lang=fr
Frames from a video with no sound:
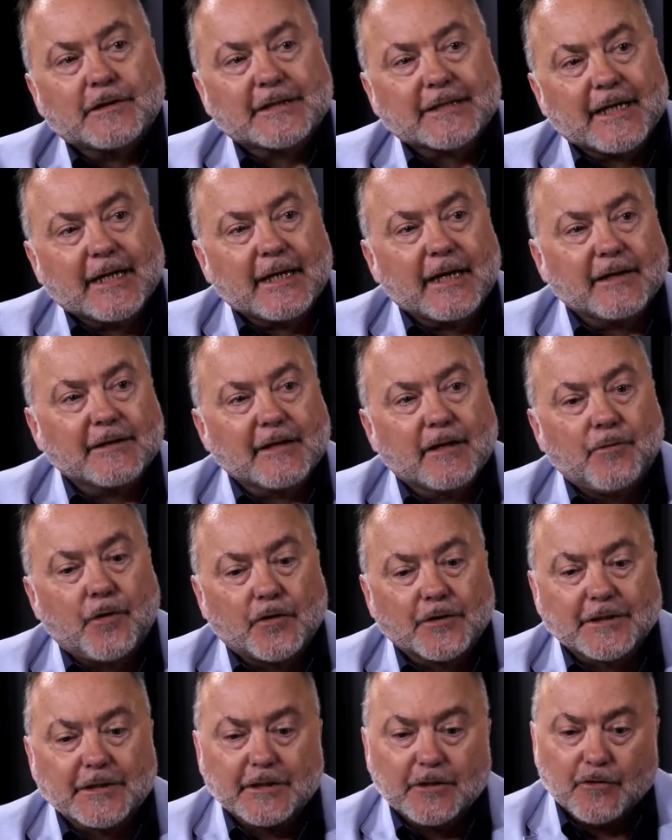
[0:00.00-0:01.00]
50 ans
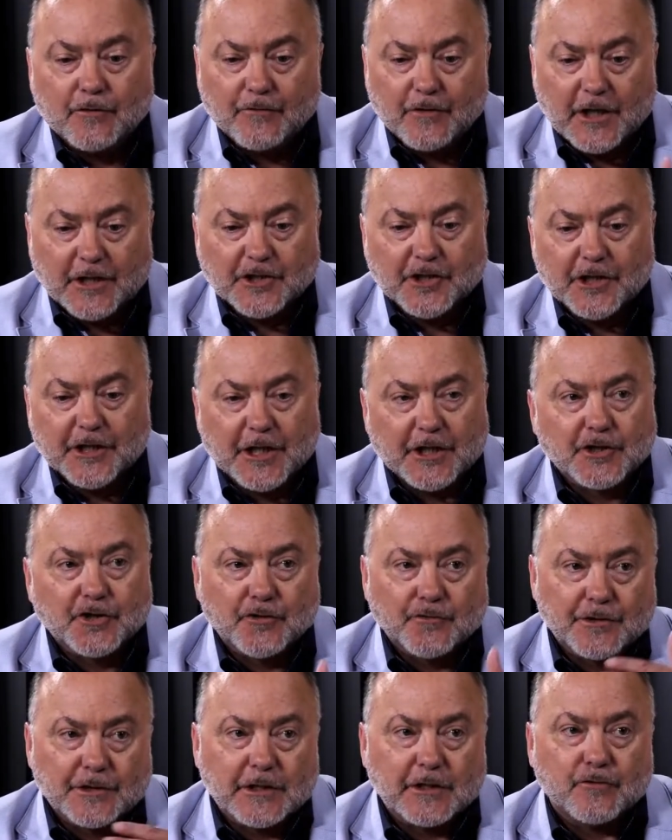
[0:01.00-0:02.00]
passés, on voulait acheter quelque
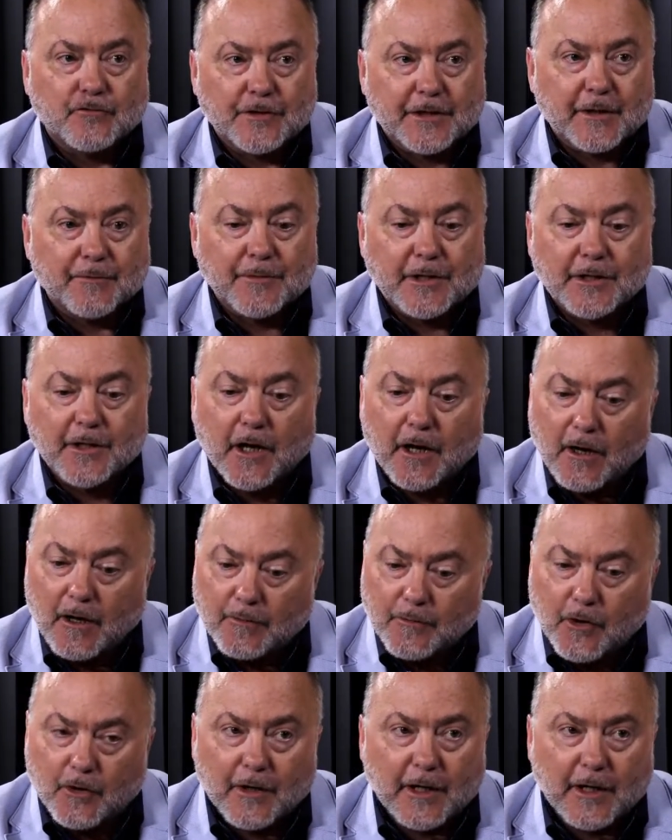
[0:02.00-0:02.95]
chose qui coûtait 1000 dollars, ben,